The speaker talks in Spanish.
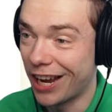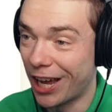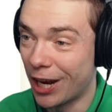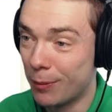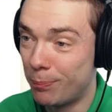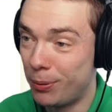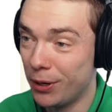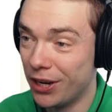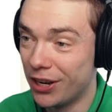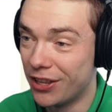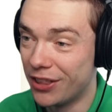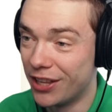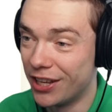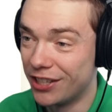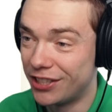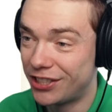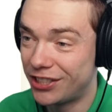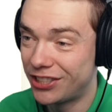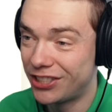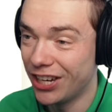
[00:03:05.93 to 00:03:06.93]
Debe estar
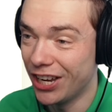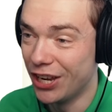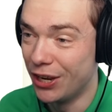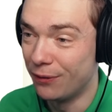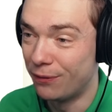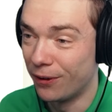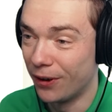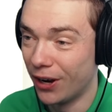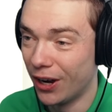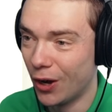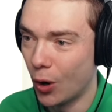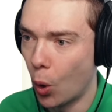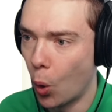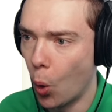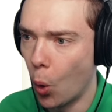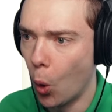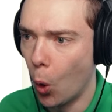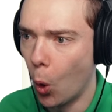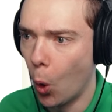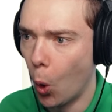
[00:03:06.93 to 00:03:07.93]
en la bóveda.
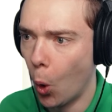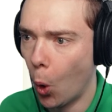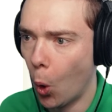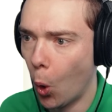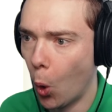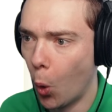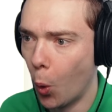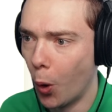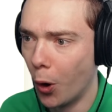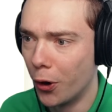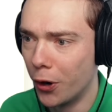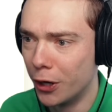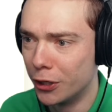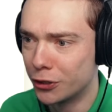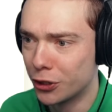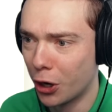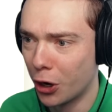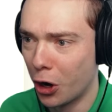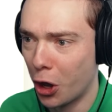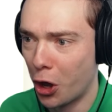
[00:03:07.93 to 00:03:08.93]
Oh, veo que
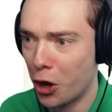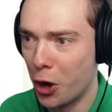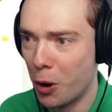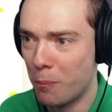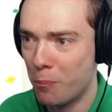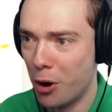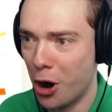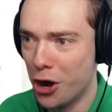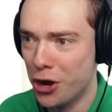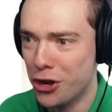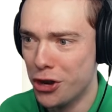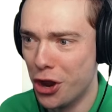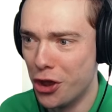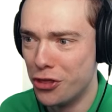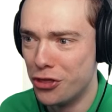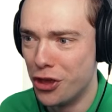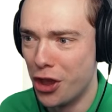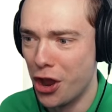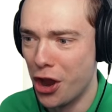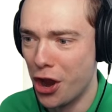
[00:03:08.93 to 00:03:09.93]
hay un montón de
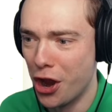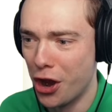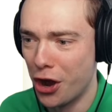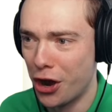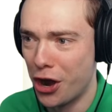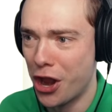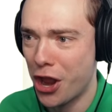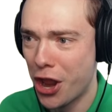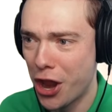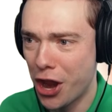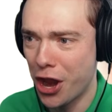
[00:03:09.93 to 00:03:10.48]
dinero.